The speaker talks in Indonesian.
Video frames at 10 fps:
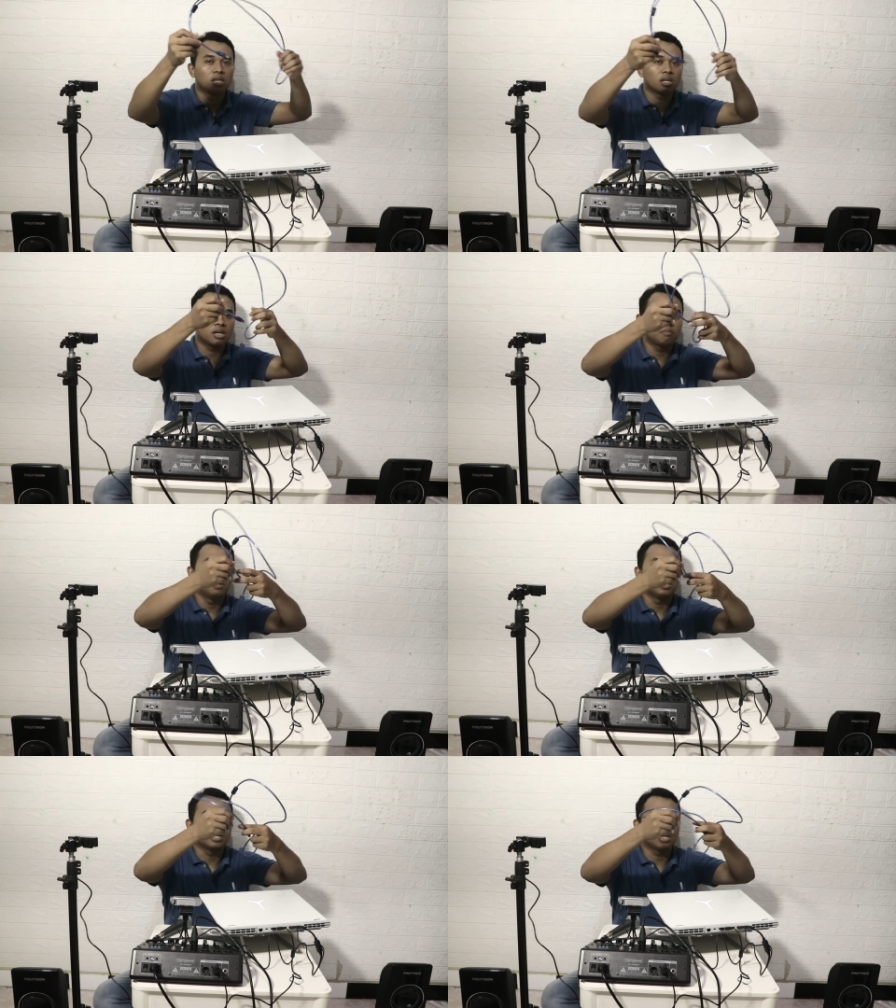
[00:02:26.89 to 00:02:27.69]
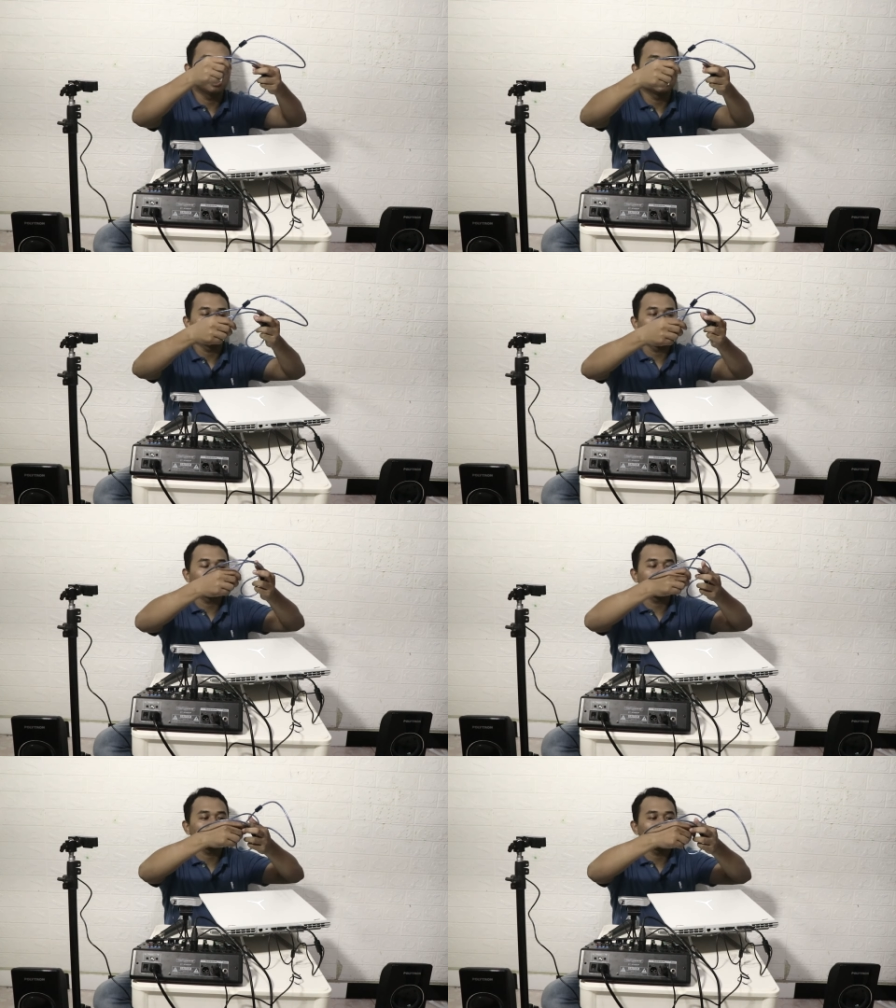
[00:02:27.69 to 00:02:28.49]
kabelnya
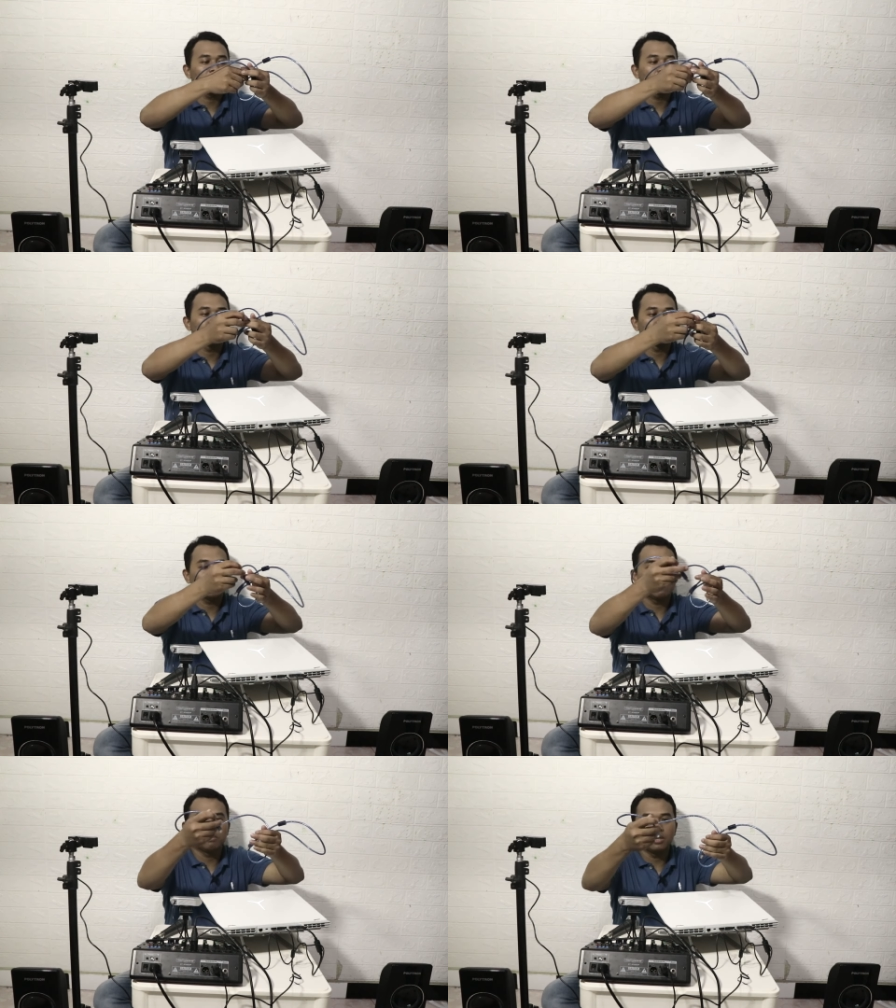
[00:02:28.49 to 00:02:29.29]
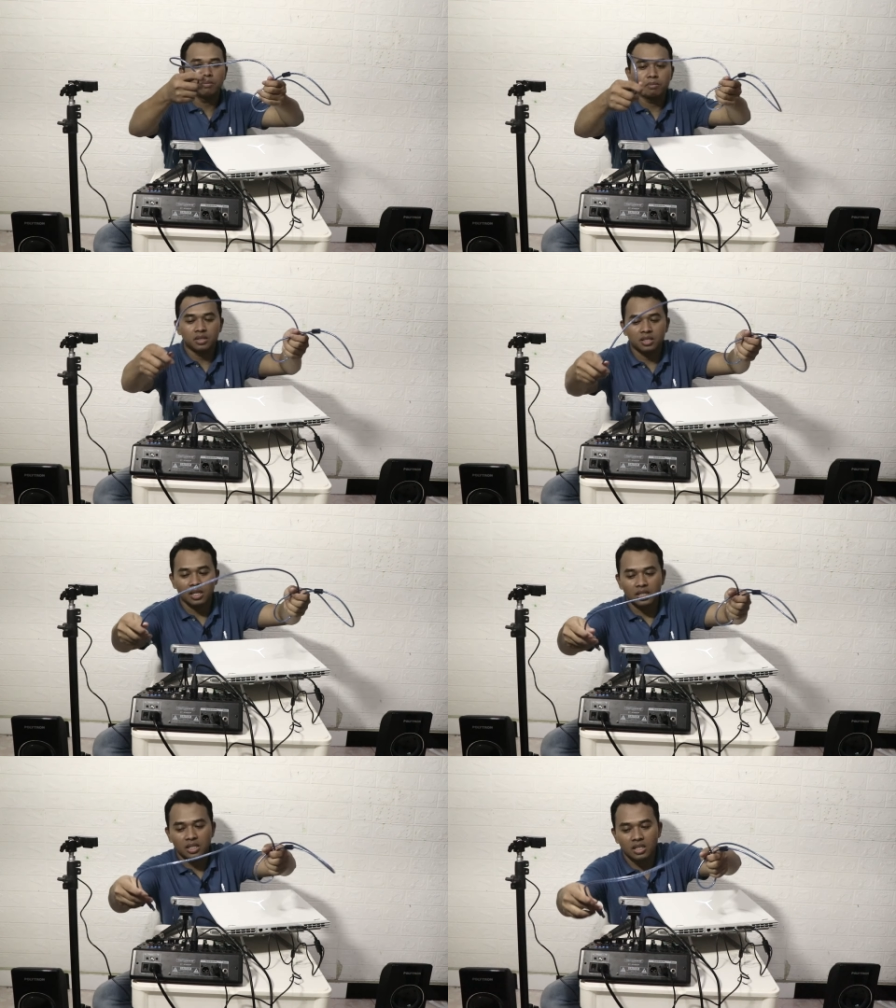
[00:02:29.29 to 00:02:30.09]
yang kita bisa ambil
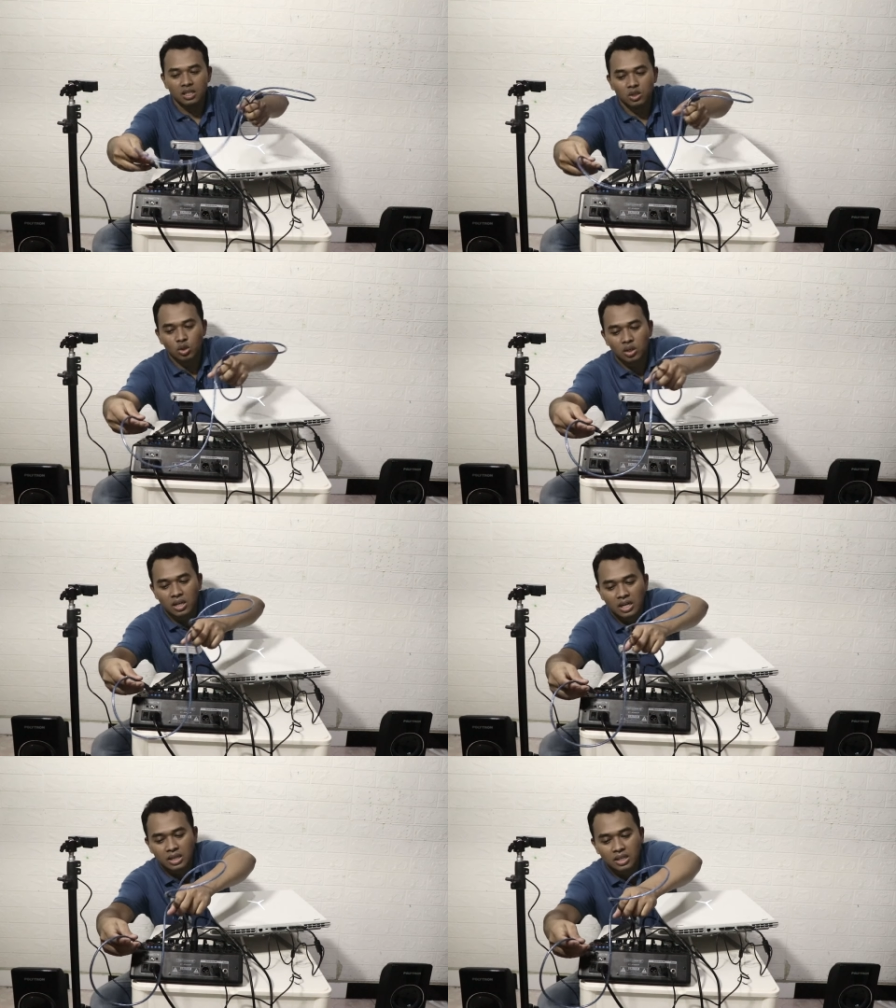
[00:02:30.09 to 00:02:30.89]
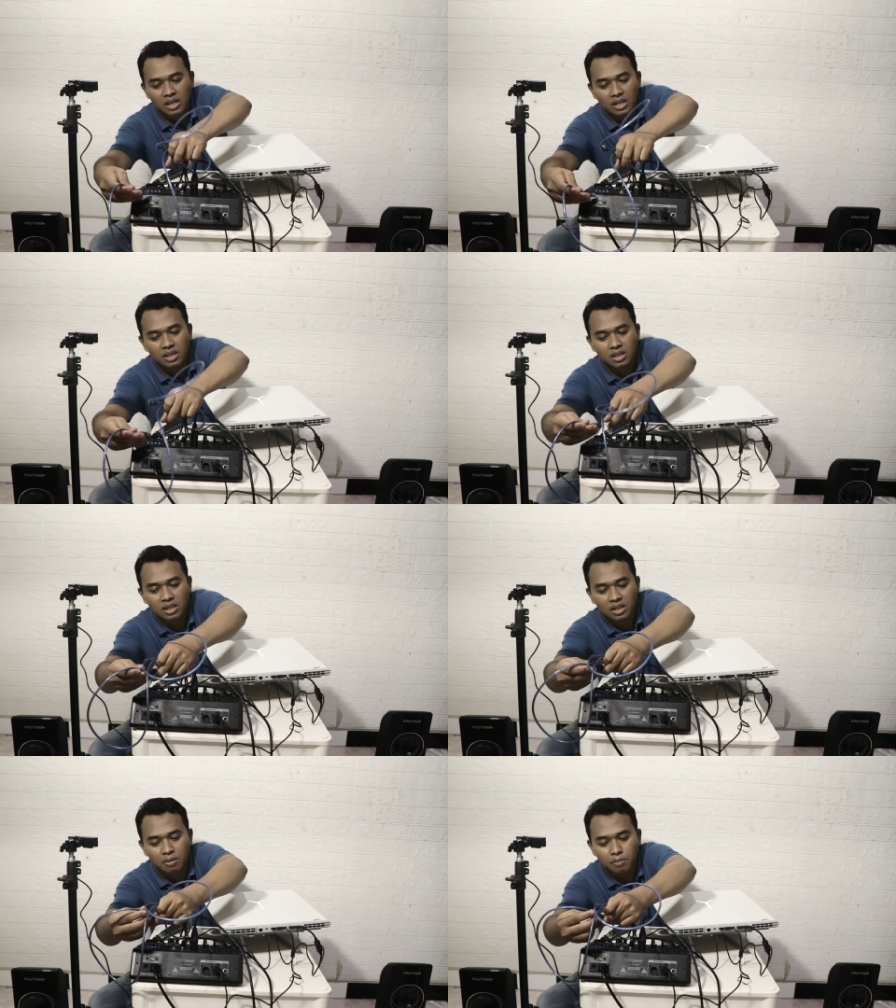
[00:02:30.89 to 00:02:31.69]
menjadi sound card ya.
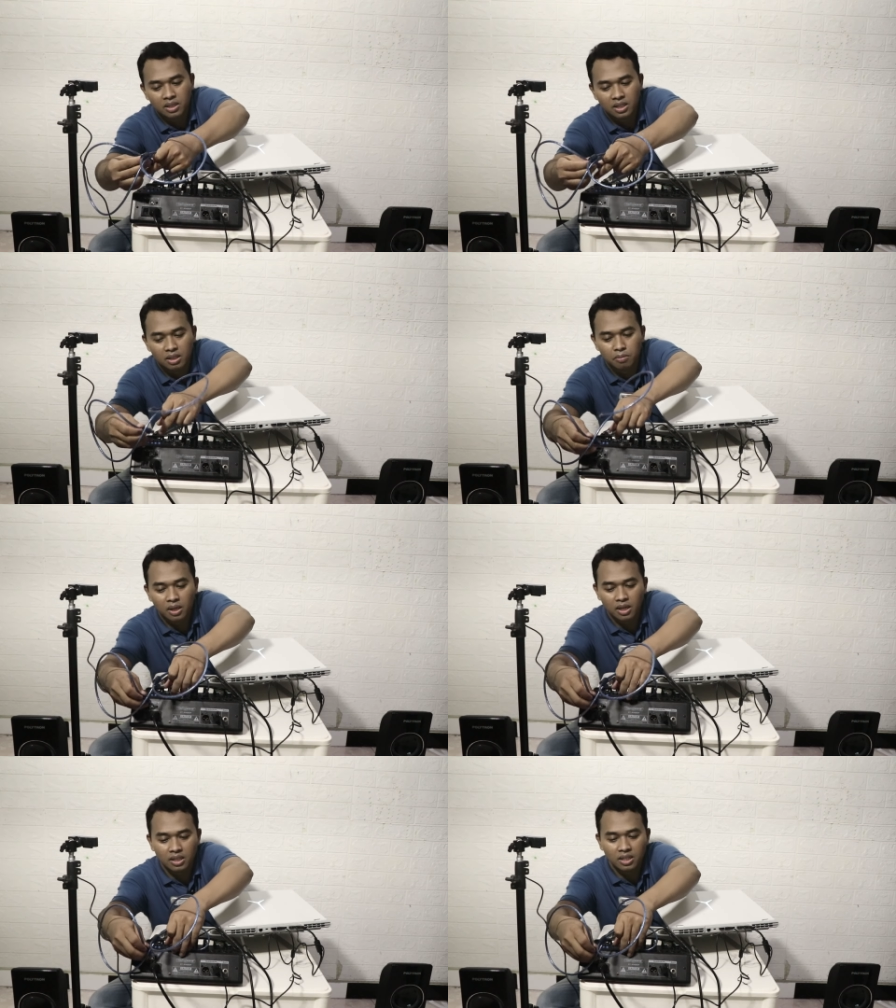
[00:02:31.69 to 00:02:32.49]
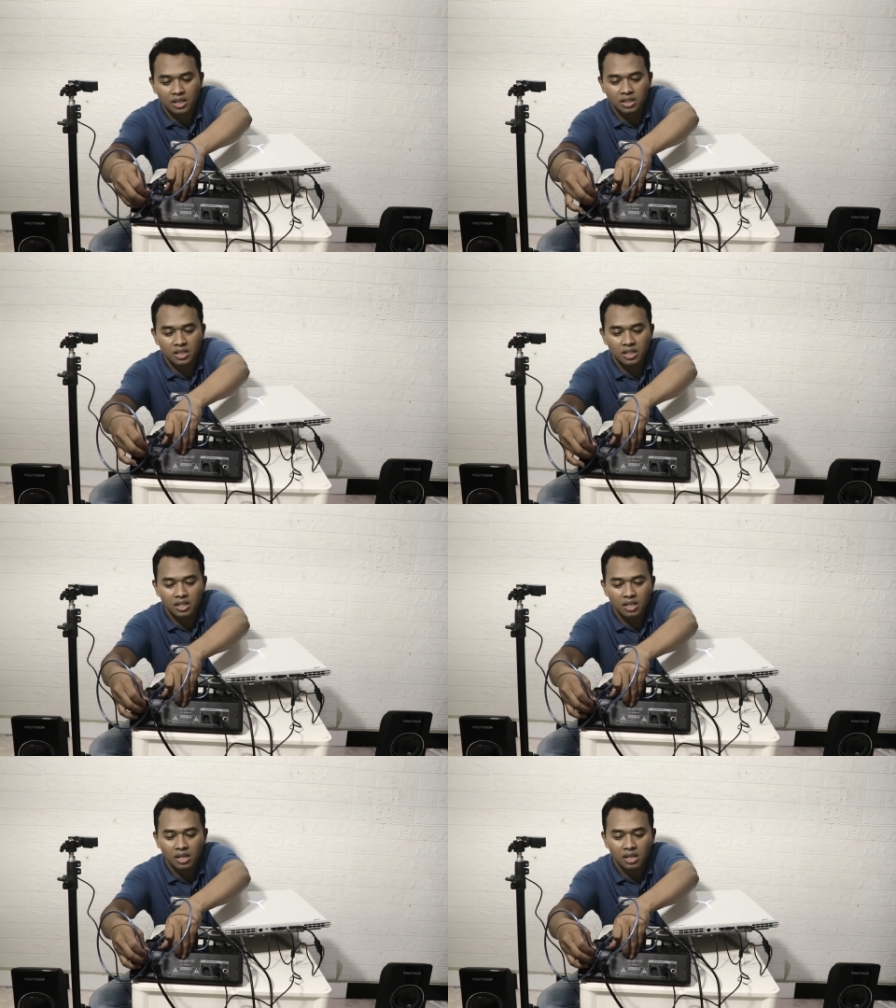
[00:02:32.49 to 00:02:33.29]
Kita pasang di belakangnya sini
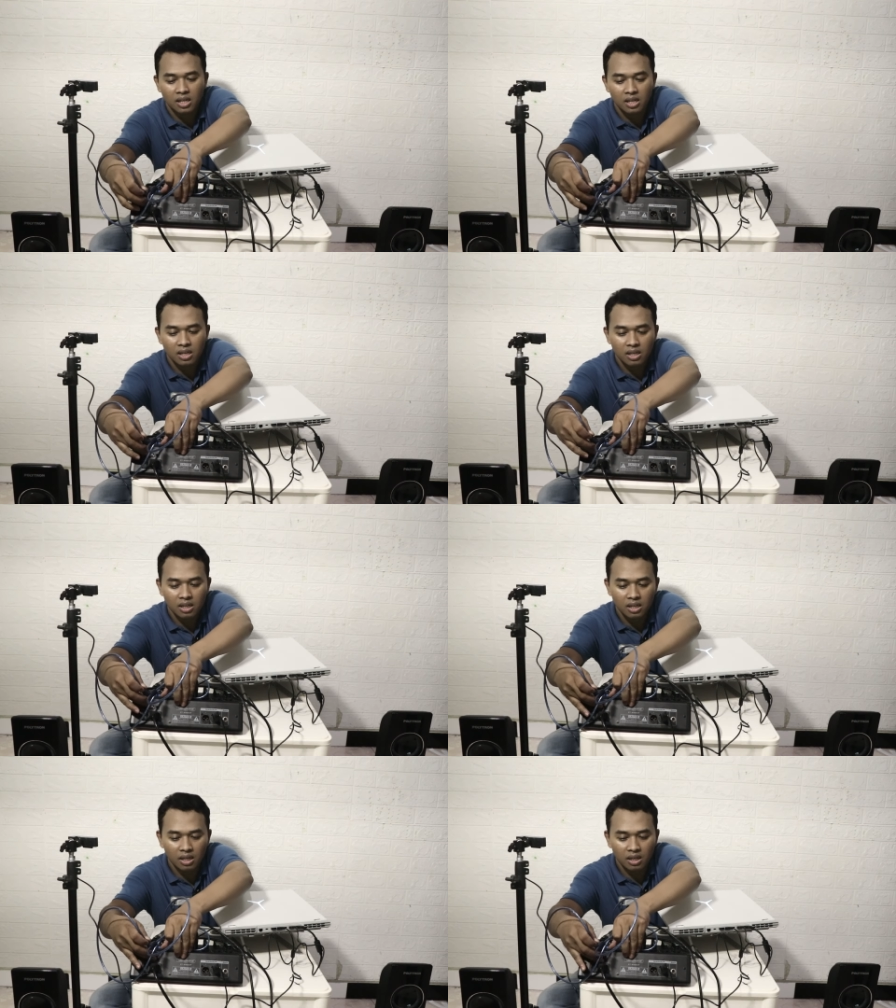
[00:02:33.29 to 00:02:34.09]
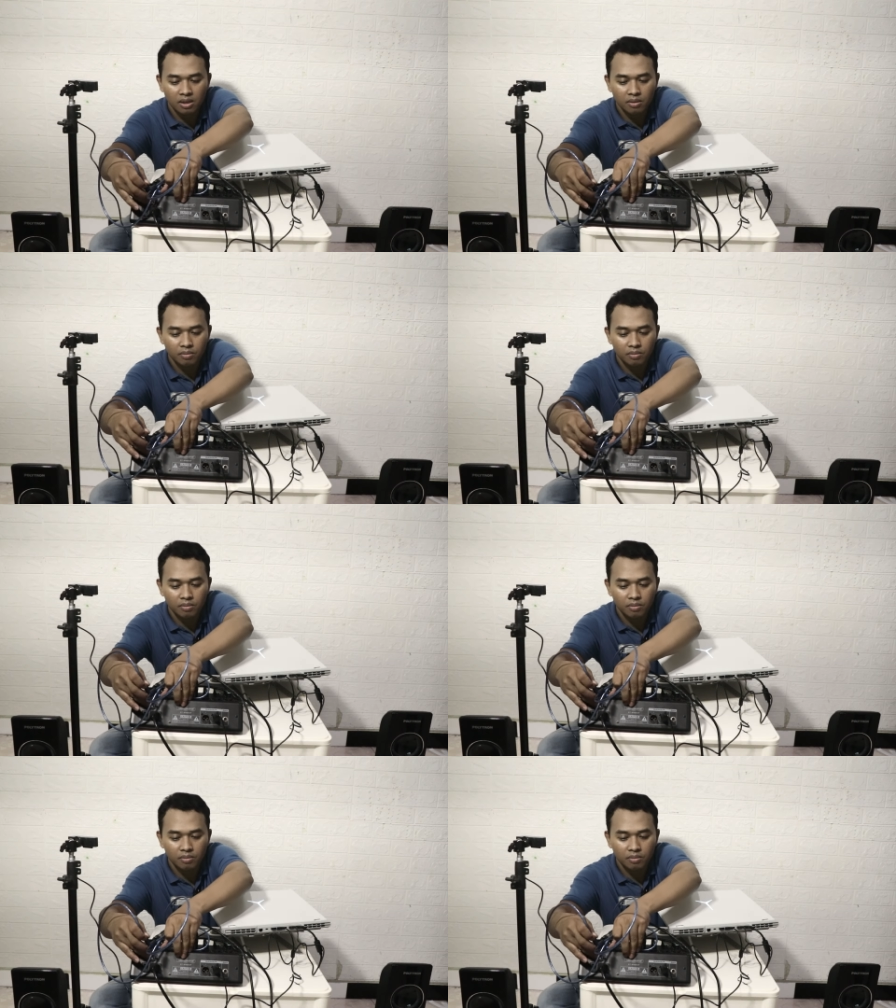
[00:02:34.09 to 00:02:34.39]
ya.